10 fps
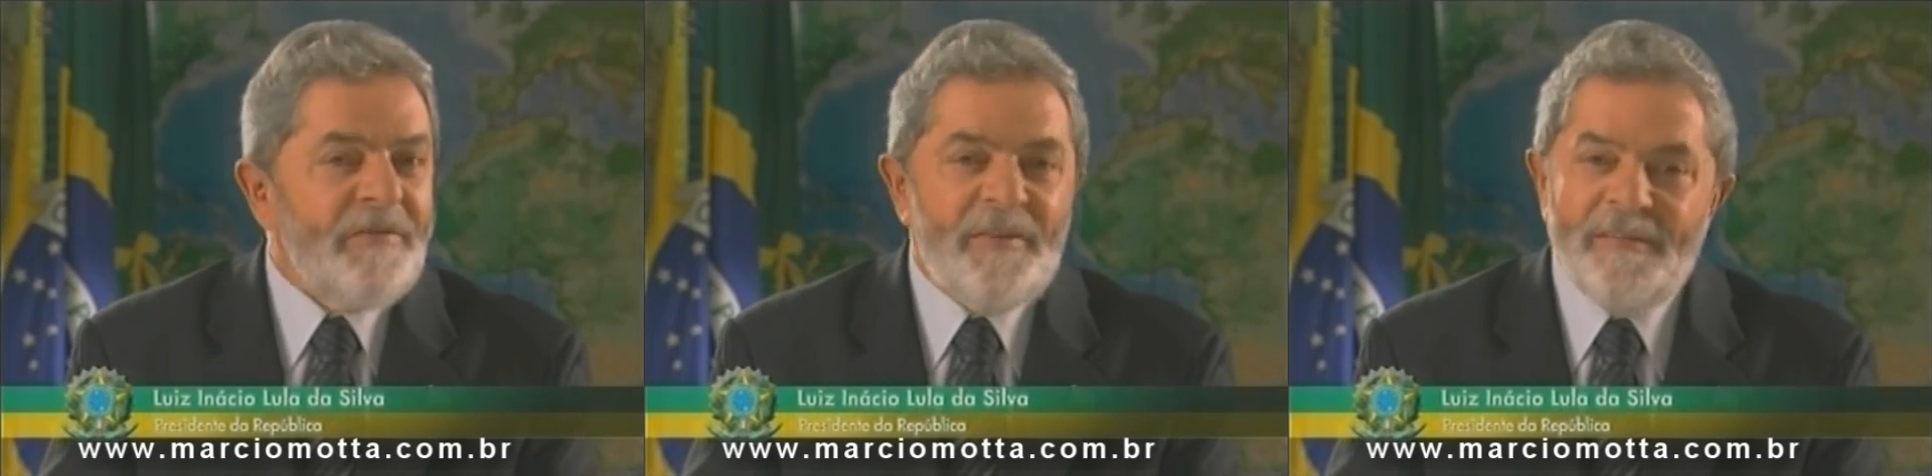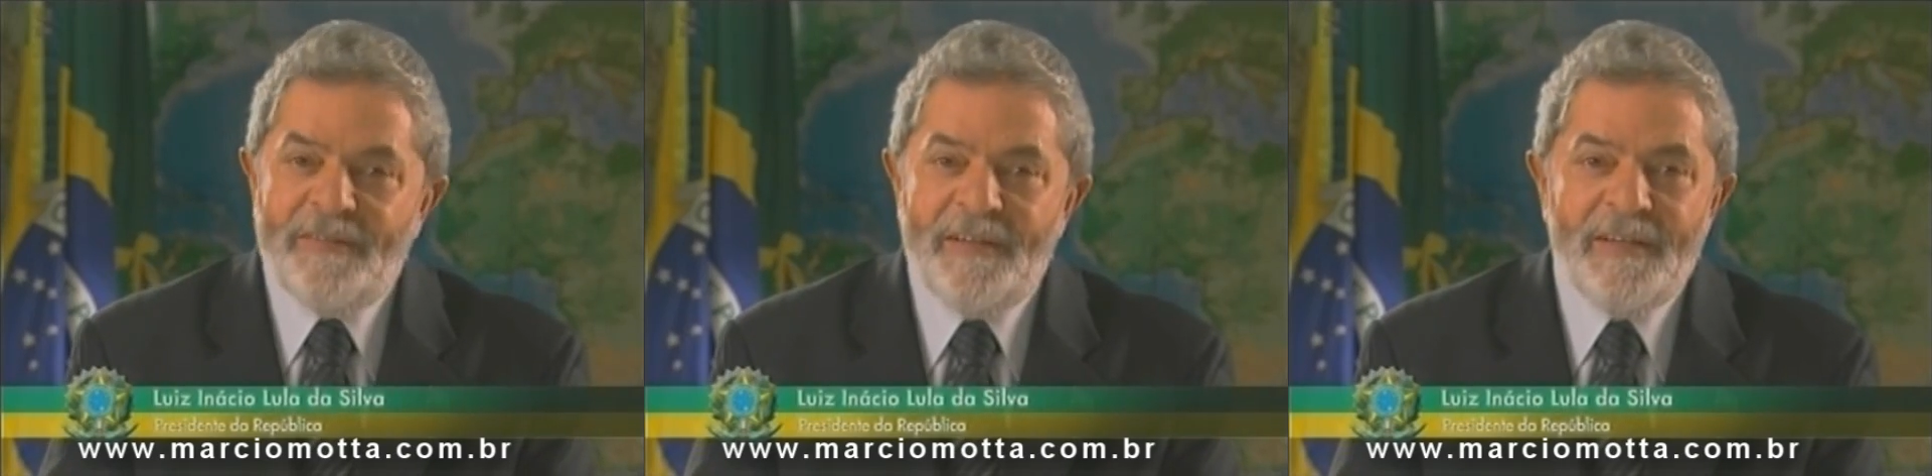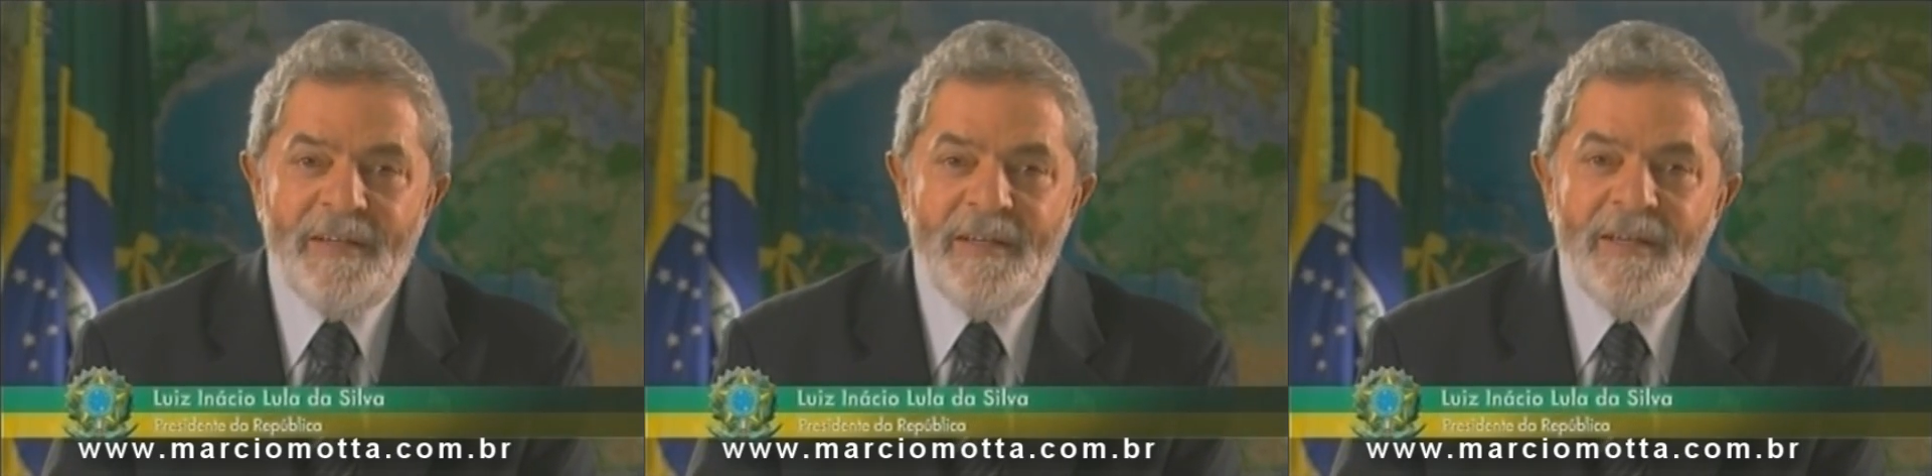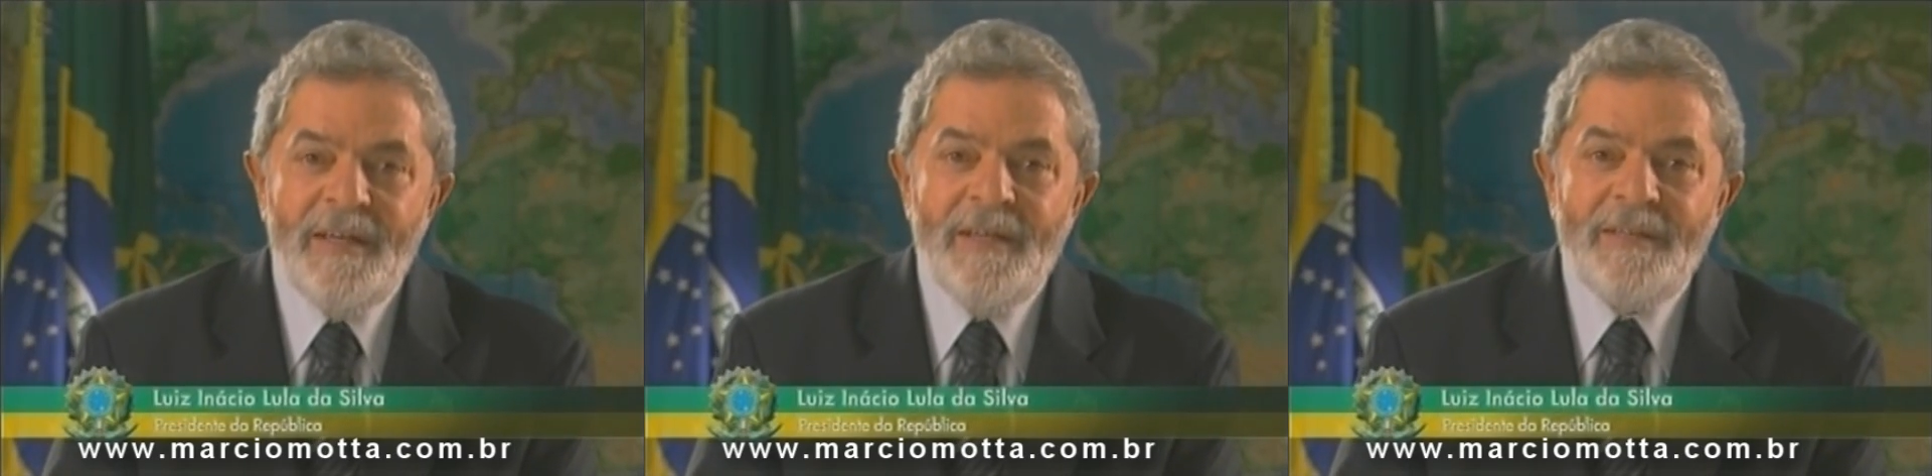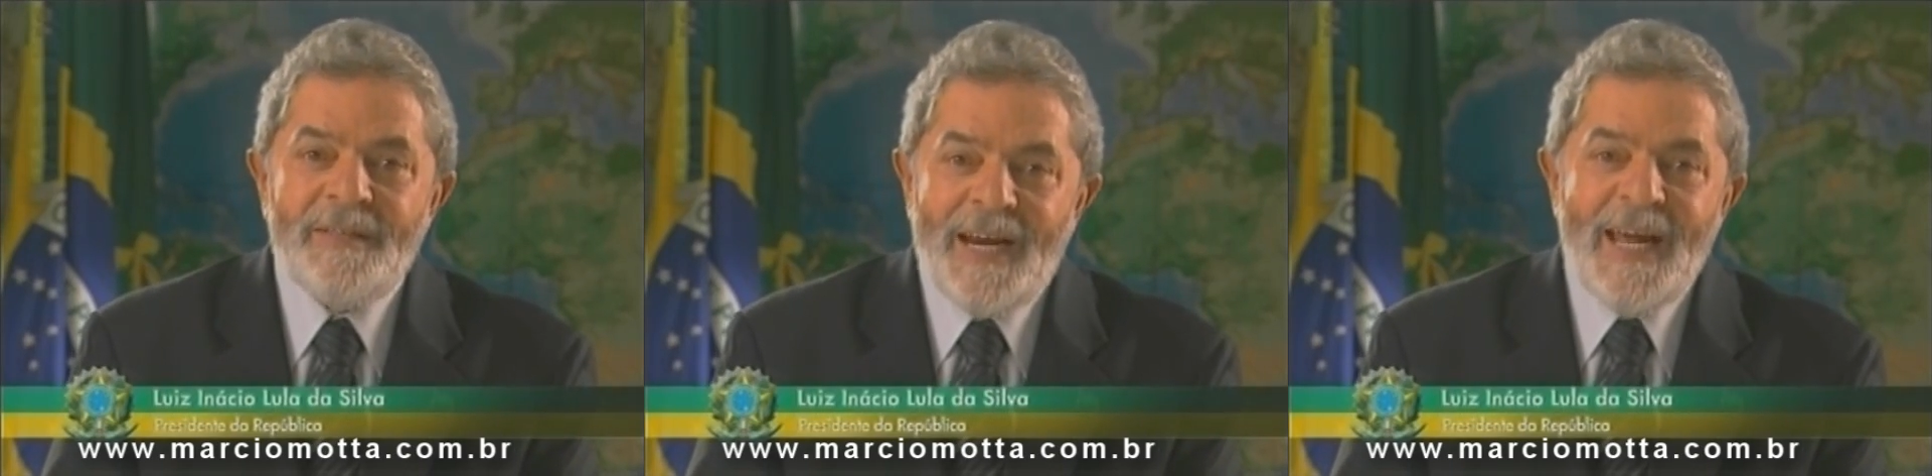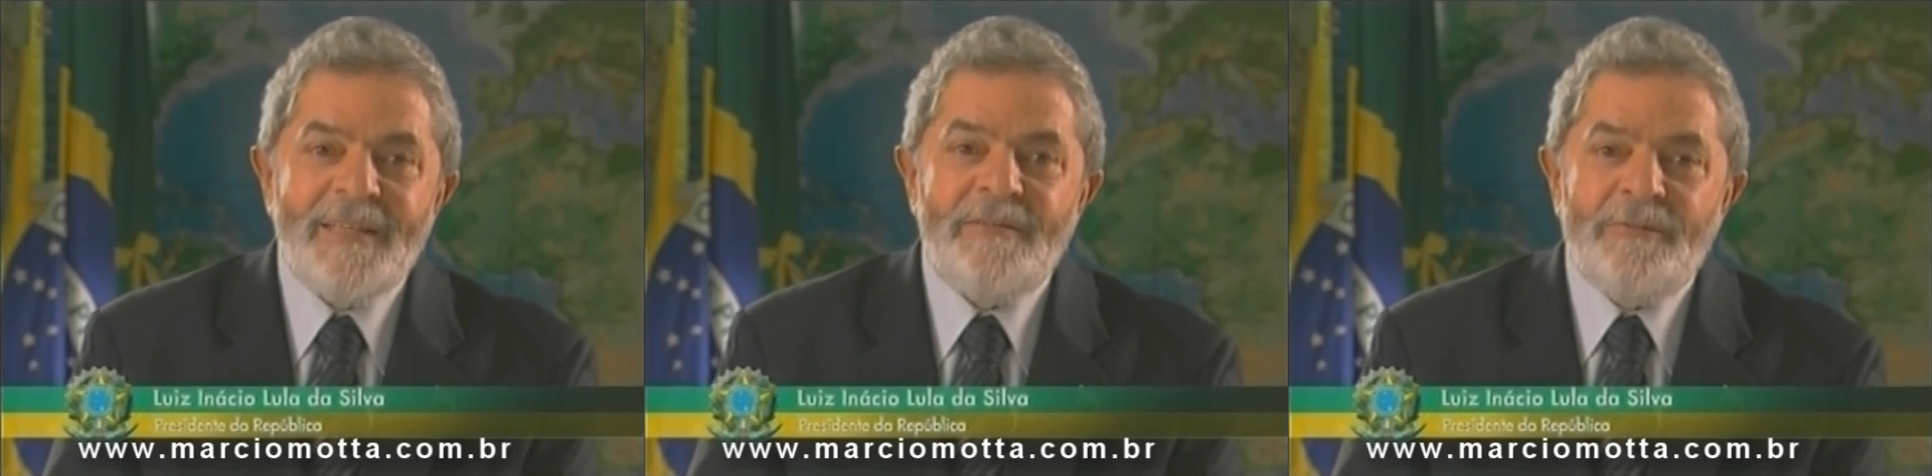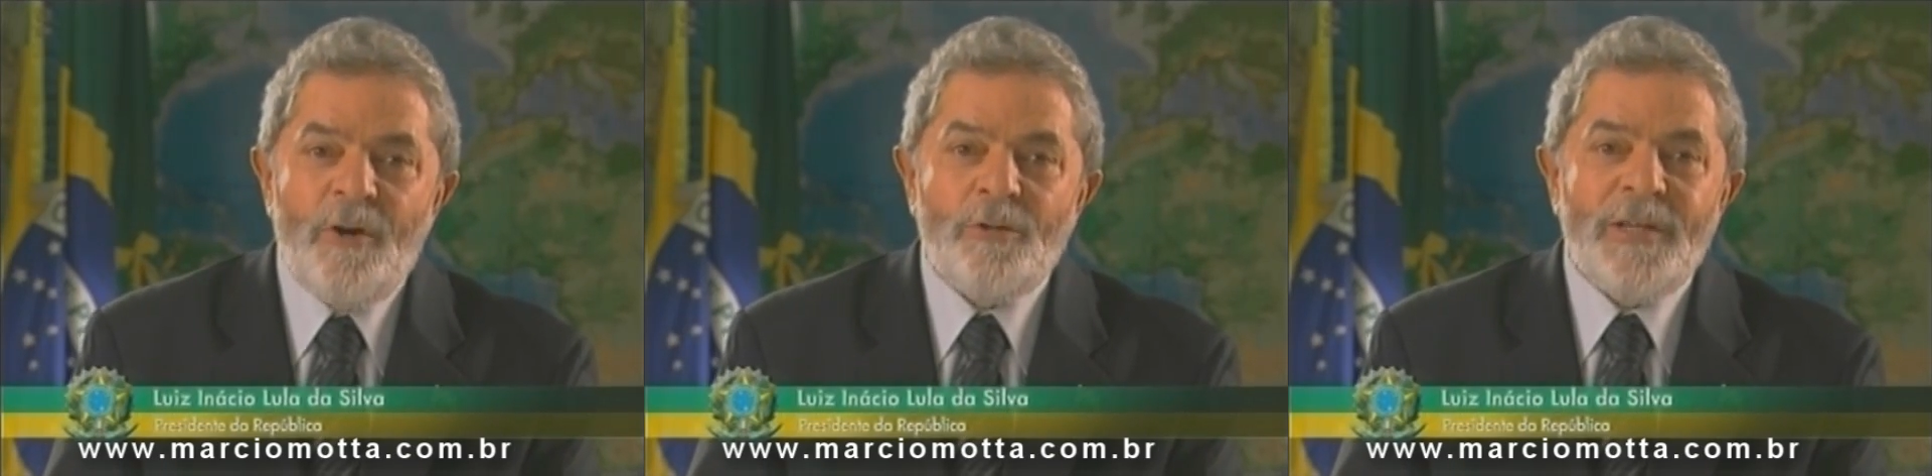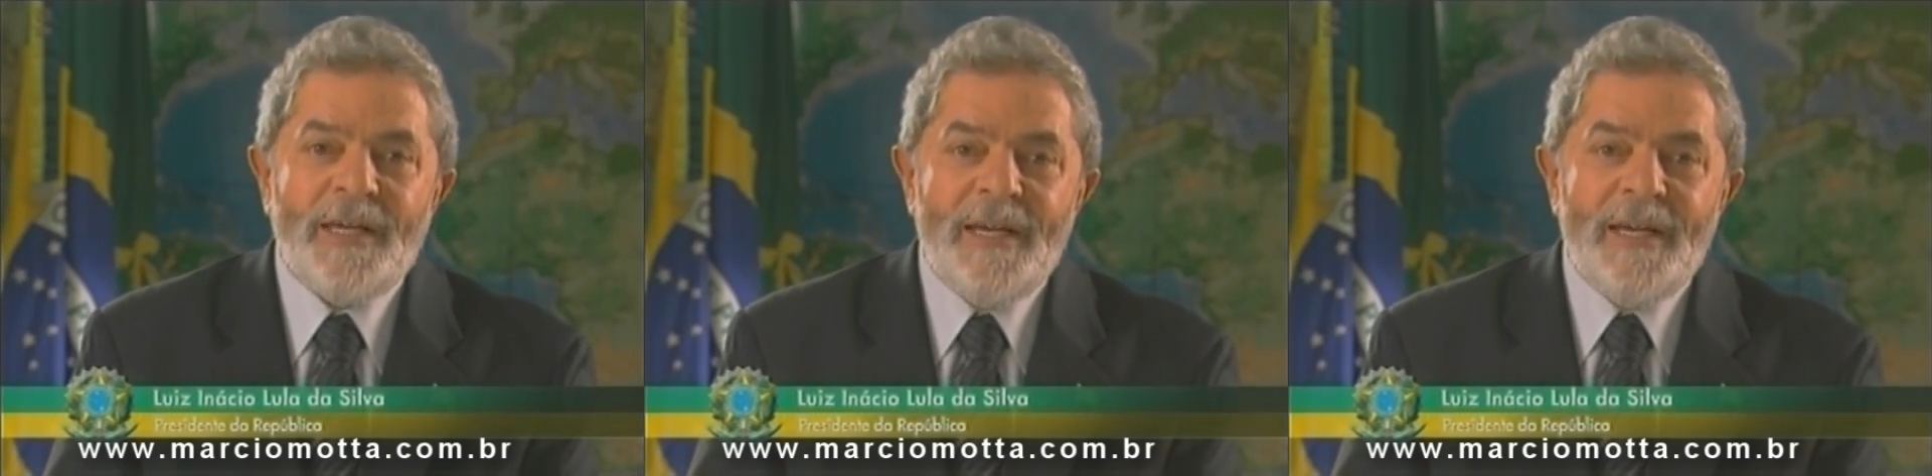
fazer trará de volta